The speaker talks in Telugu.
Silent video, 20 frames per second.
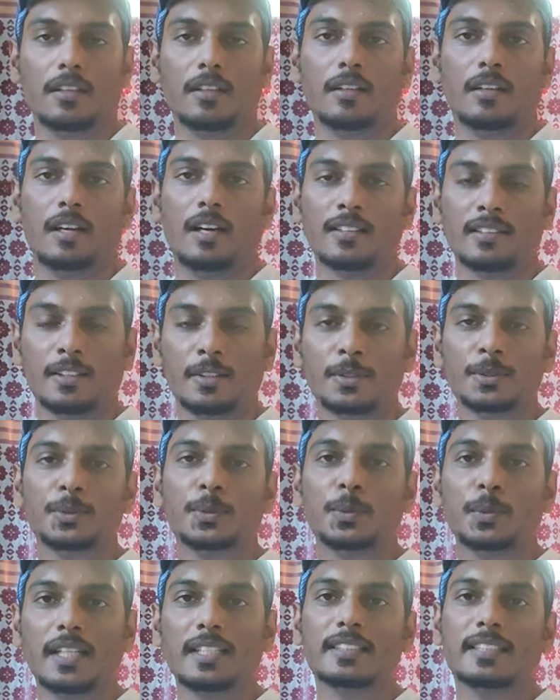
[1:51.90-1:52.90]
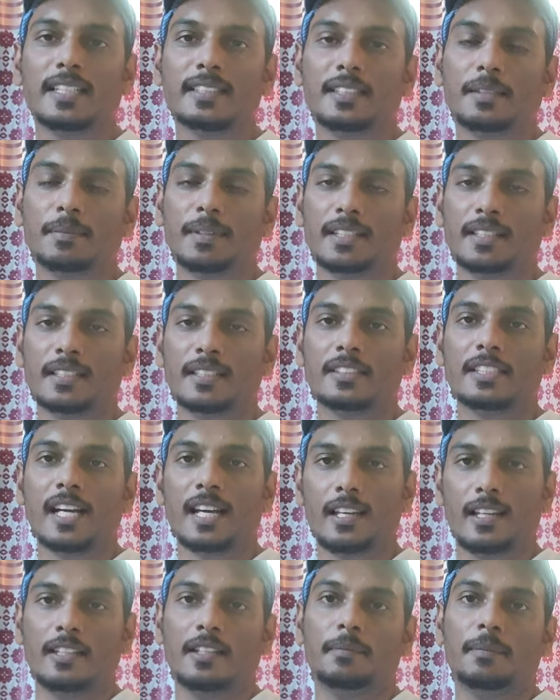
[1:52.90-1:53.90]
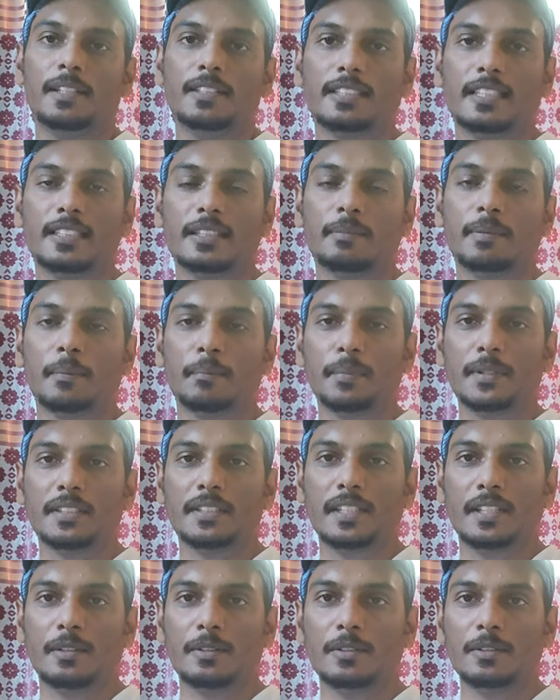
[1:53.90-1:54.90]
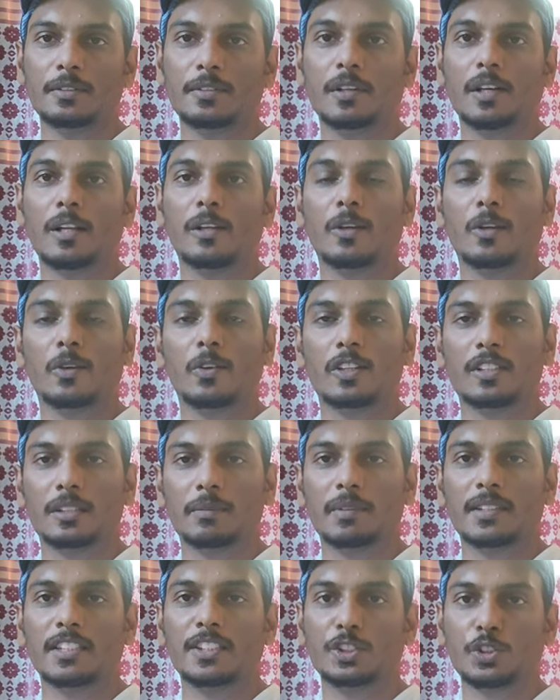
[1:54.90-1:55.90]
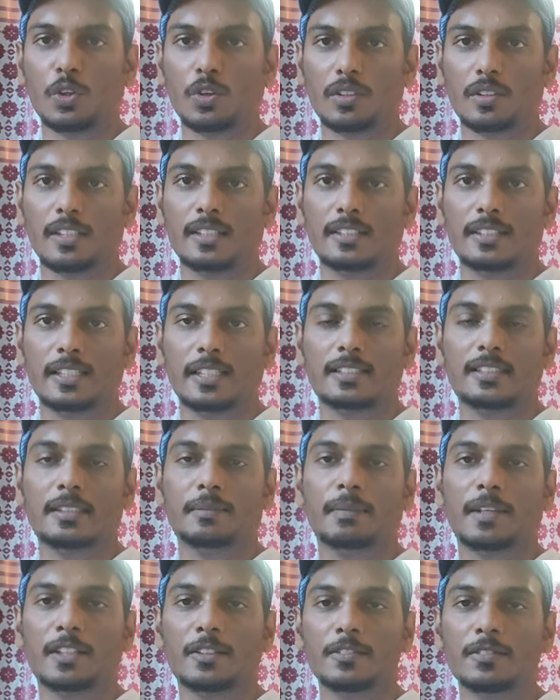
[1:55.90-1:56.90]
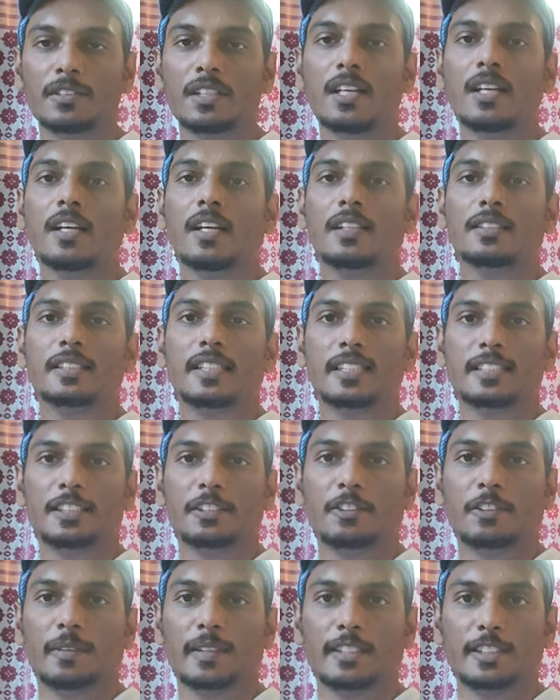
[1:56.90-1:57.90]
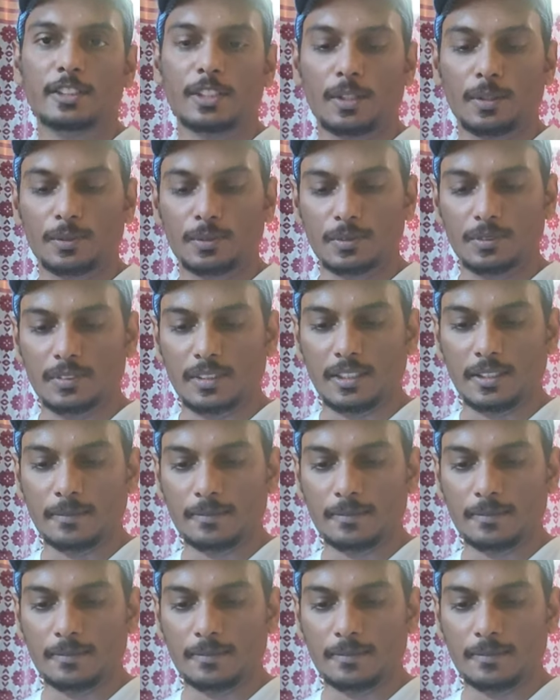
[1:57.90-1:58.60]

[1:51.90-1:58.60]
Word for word: అందరు స్టూడెంట్స్ అయితే మనకి చాలా ఈమెయిల్స్ అయితే పంపించారు వాళ్ళు కొంతమందిని షార్ట్ లిస్ట్ చేసి మనం సీట్స్ ఇవ్వడం అయితే జరుగుతుంది